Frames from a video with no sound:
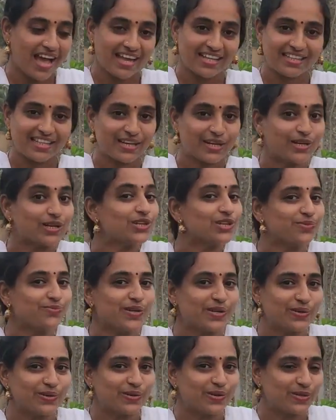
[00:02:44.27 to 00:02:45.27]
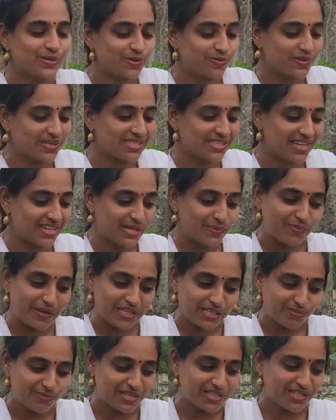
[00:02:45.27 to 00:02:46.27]
అయితే ఇక్కడ ఇంక మీకు ఇంకోటి చూపిస్తాను ఈ
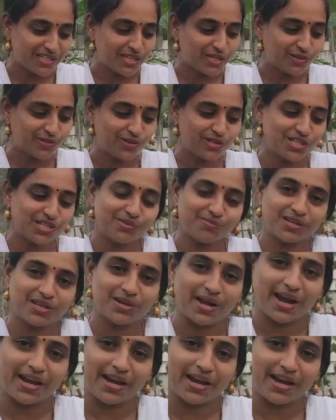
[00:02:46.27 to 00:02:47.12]
పచ్చిమిర్చి చెట్టు గురించి మీకు